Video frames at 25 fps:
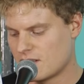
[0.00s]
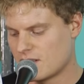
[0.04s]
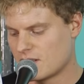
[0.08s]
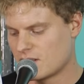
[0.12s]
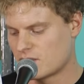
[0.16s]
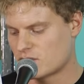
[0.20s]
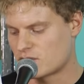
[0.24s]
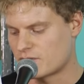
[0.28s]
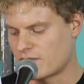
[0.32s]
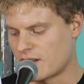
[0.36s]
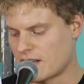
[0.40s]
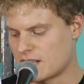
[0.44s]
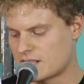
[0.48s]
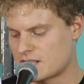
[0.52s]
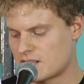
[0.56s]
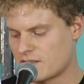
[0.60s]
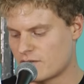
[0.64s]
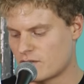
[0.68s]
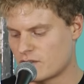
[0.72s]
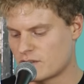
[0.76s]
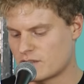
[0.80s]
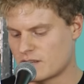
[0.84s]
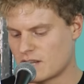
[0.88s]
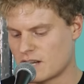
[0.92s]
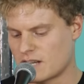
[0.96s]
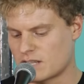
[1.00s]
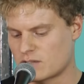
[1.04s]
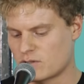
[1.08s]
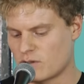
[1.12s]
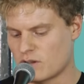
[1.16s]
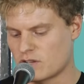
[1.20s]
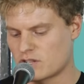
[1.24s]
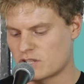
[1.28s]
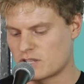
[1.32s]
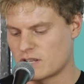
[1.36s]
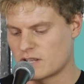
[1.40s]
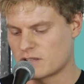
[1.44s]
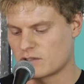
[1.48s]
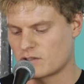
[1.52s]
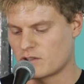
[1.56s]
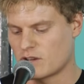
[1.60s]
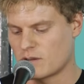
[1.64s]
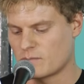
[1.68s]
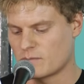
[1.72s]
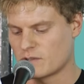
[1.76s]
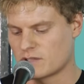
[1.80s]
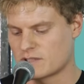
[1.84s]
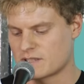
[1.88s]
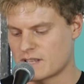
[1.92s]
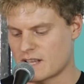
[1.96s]
Schweizer würden nach Deutschland
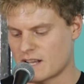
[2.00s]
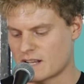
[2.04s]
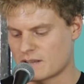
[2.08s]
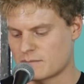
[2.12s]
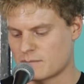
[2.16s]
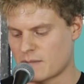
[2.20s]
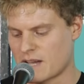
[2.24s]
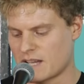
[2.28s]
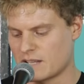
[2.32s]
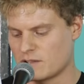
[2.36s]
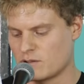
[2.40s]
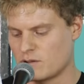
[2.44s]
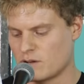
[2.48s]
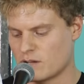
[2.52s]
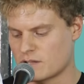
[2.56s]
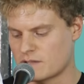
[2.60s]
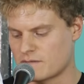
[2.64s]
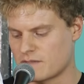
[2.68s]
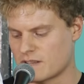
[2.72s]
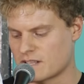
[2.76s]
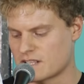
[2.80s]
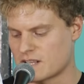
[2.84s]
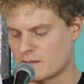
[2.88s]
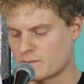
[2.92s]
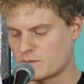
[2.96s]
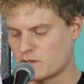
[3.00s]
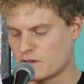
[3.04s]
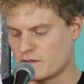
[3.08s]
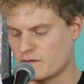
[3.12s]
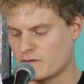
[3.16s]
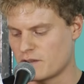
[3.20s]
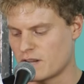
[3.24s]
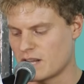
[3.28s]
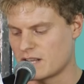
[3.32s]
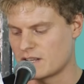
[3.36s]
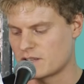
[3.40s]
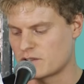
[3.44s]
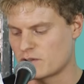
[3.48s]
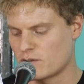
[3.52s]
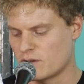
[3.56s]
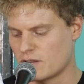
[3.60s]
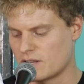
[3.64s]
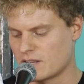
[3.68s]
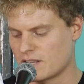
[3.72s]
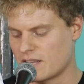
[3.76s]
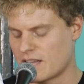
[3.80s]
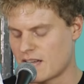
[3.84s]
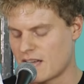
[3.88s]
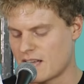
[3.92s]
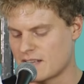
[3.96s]
kommen und sagen, mein Gott, was habt ihr für einen
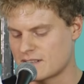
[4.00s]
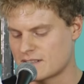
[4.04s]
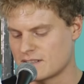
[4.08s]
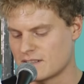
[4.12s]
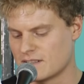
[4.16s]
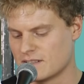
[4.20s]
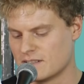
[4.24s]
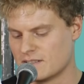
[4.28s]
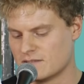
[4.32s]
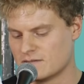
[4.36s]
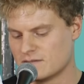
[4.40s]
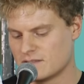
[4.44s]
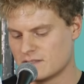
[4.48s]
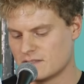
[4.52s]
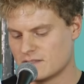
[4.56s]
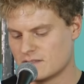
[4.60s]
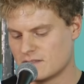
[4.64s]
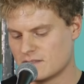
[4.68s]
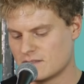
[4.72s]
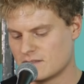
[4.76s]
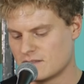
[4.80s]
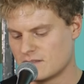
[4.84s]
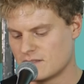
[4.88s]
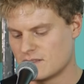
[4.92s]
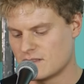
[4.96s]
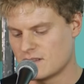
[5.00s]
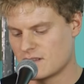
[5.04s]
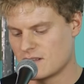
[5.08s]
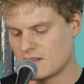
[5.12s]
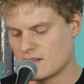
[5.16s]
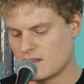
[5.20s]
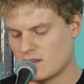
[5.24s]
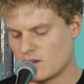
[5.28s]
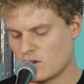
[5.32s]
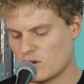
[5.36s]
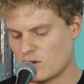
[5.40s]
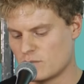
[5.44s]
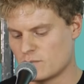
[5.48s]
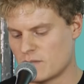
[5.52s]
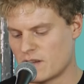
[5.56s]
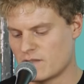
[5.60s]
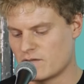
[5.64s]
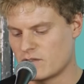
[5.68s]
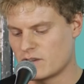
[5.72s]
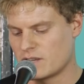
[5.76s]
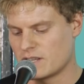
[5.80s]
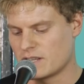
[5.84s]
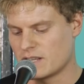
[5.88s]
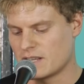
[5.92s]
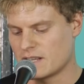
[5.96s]
tollen Käse? Und
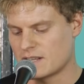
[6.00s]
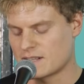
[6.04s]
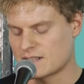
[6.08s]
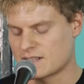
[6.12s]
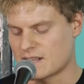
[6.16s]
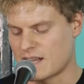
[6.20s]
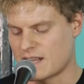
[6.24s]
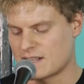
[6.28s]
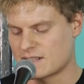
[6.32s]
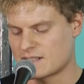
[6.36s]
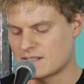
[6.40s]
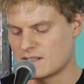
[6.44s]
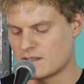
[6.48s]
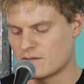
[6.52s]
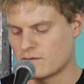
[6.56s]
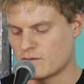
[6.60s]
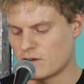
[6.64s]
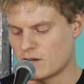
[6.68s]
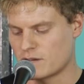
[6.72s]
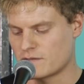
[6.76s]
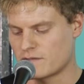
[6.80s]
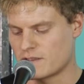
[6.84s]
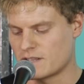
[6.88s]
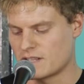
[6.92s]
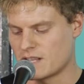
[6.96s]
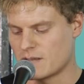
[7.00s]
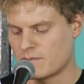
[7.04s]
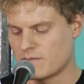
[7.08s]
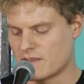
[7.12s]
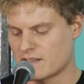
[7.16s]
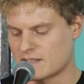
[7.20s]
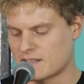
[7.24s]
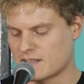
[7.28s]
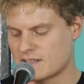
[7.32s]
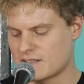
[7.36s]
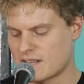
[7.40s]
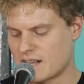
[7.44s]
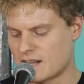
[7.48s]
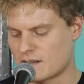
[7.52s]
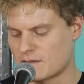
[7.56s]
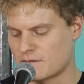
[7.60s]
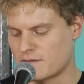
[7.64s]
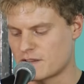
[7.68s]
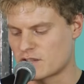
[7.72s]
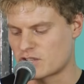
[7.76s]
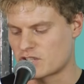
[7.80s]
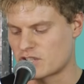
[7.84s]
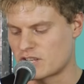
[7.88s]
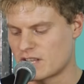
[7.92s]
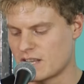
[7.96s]
man würde jedes einzelne Wort von dem, was sie sagen,
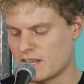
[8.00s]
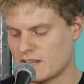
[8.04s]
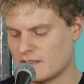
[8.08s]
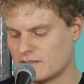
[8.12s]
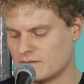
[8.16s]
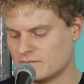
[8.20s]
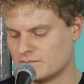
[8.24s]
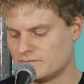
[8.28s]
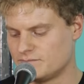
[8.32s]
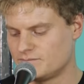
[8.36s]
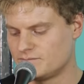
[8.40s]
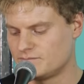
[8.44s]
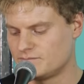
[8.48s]
verstehen.